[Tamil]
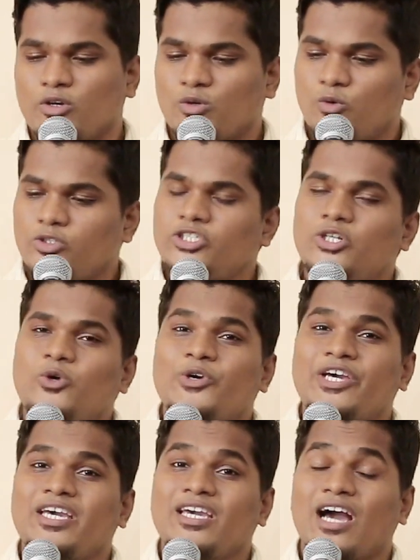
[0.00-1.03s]
ஒரு
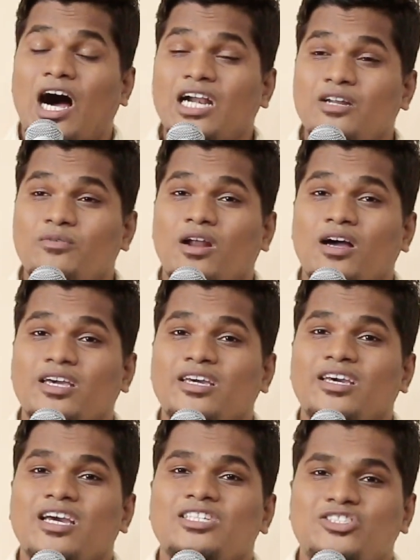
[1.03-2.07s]
குஷ்டரோகி
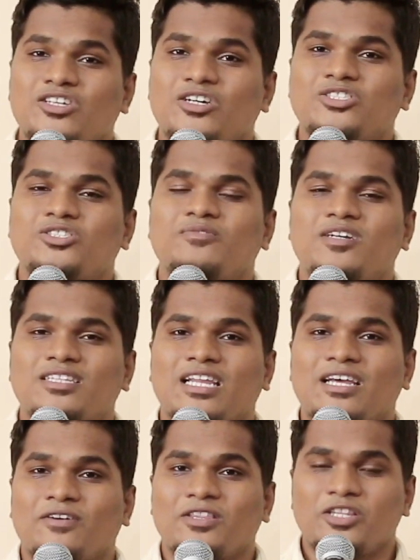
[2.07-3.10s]
ஆண்டவராகி இயேசு கிறிஸ்துவின்
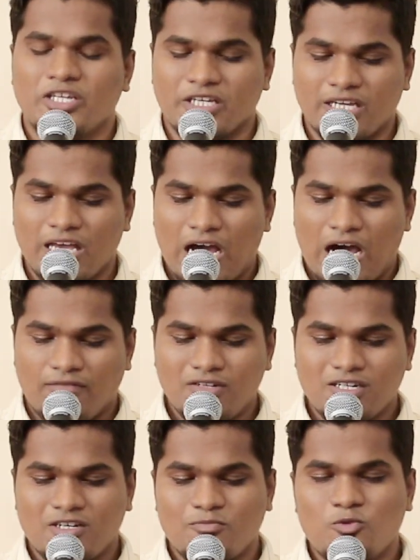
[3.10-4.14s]
இடத்துல வந்து
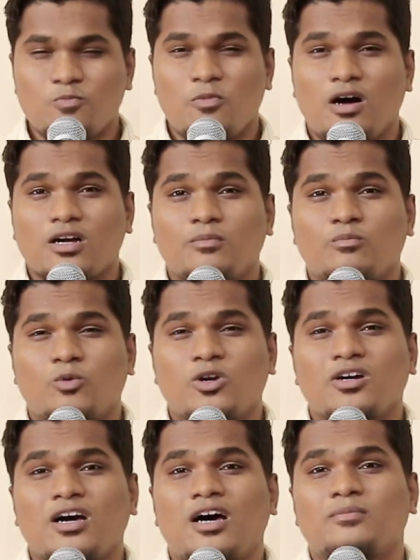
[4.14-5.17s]
அவருக்கு முன்பாக
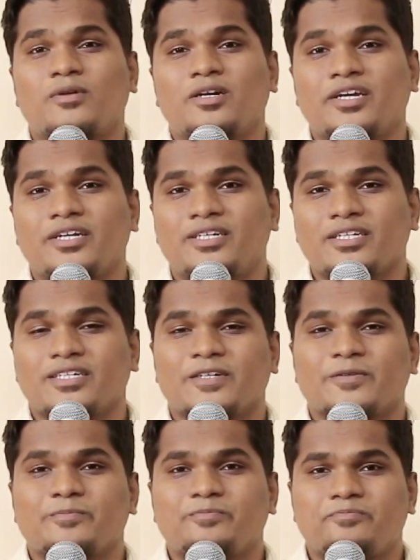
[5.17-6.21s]
முழங்கார் படியிட்டு
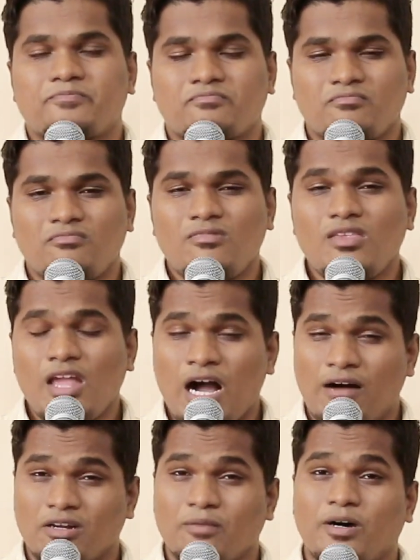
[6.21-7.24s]

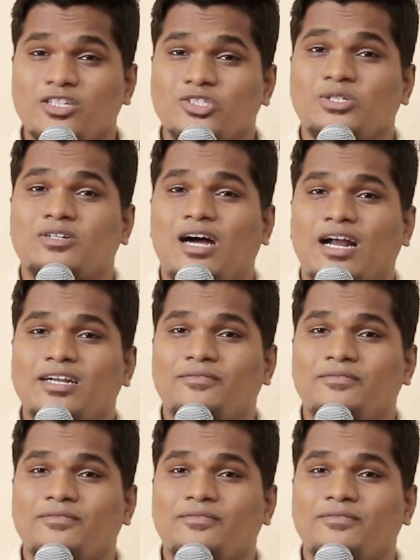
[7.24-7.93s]
அவரை பார்த்து சொல்றான்